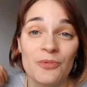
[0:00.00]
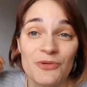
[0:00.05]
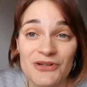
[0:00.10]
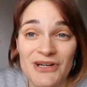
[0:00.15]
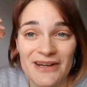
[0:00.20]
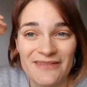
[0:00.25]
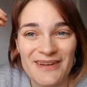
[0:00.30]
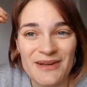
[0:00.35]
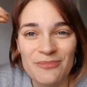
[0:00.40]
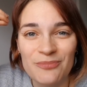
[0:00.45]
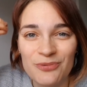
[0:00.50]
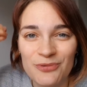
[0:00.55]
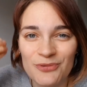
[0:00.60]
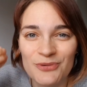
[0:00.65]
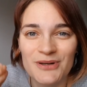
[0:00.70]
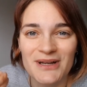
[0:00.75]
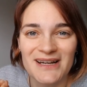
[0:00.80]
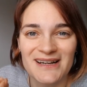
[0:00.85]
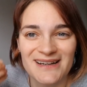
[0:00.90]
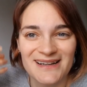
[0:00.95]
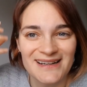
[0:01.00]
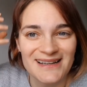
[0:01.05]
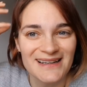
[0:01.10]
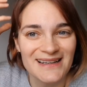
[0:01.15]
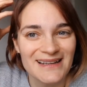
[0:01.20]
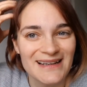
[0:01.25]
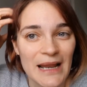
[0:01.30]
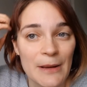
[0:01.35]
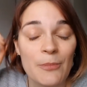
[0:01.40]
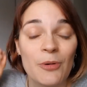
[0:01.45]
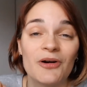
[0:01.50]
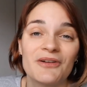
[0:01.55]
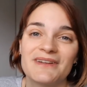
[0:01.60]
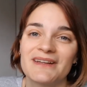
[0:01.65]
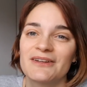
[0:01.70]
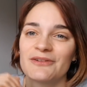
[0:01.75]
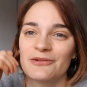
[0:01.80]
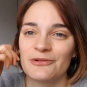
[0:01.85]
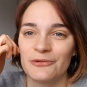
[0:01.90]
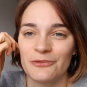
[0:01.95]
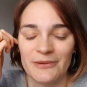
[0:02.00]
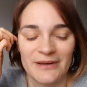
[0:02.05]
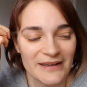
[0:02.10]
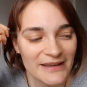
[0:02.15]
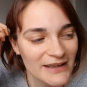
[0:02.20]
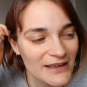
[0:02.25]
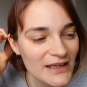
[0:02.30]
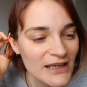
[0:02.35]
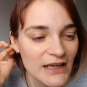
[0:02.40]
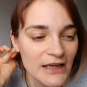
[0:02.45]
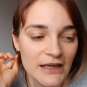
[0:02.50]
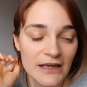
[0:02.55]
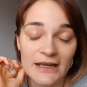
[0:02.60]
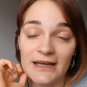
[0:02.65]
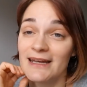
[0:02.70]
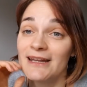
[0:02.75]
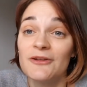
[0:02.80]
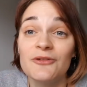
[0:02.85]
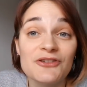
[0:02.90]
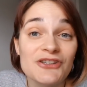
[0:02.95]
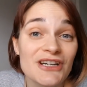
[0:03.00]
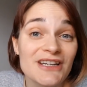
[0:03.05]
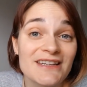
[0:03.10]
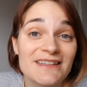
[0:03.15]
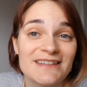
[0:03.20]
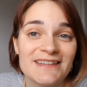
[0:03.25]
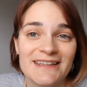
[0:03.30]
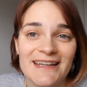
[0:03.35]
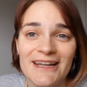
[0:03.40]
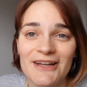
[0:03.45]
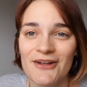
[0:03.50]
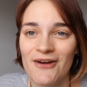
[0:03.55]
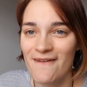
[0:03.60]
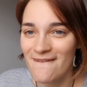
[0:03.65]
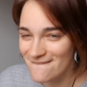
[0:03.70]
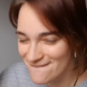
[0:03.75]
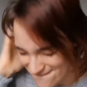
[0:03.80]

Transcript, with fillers: plus j'avais plus la, la, protection du aîné et donc j'ai décidé de